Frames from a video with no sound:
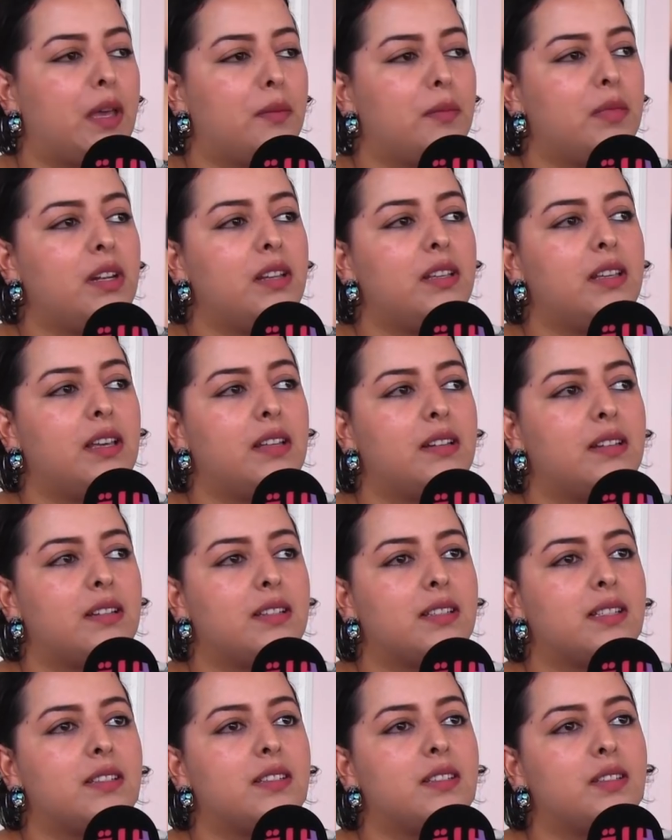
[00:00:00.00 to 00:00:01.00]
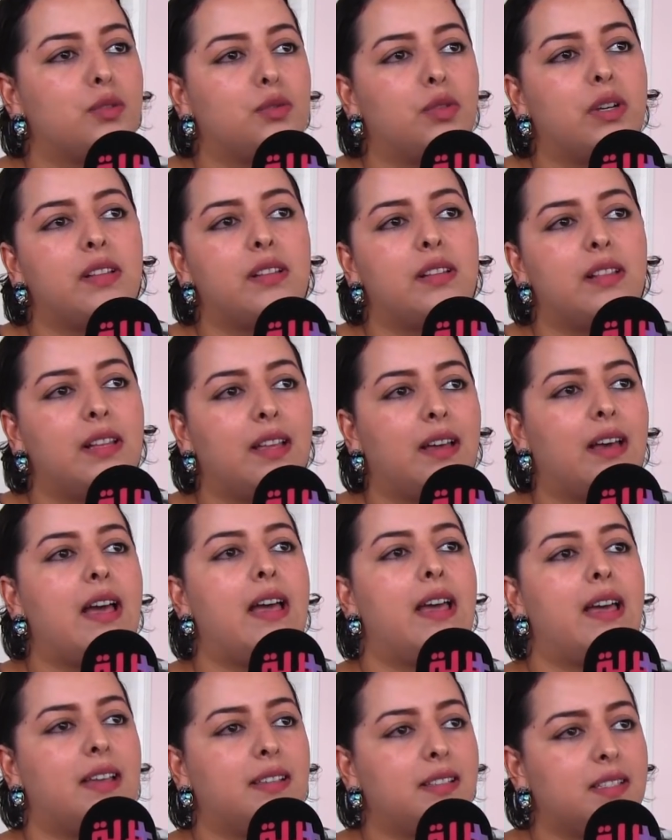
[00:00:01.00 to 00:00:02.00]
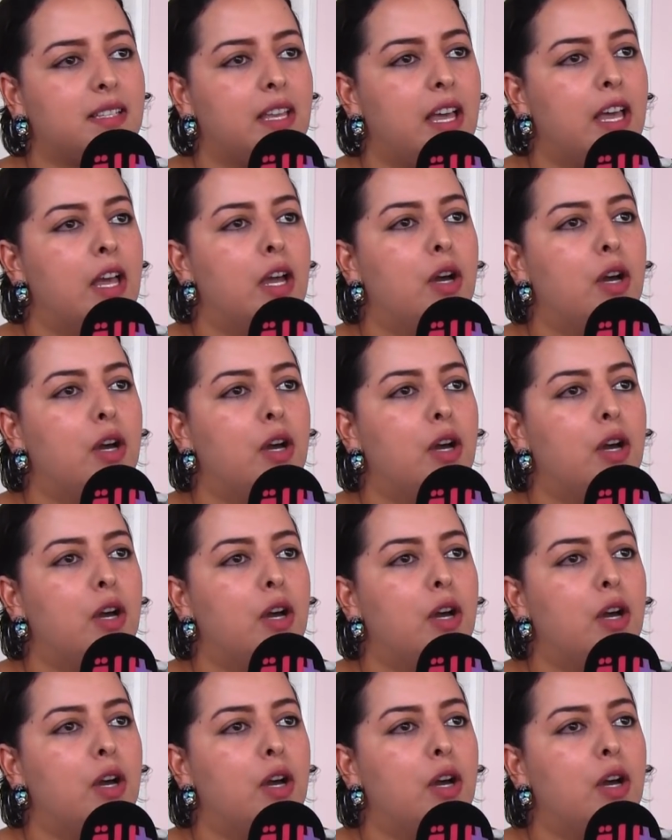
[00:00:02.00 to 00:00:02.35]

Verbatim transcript: كامل هي اننا تنديروا هاد اللقاءات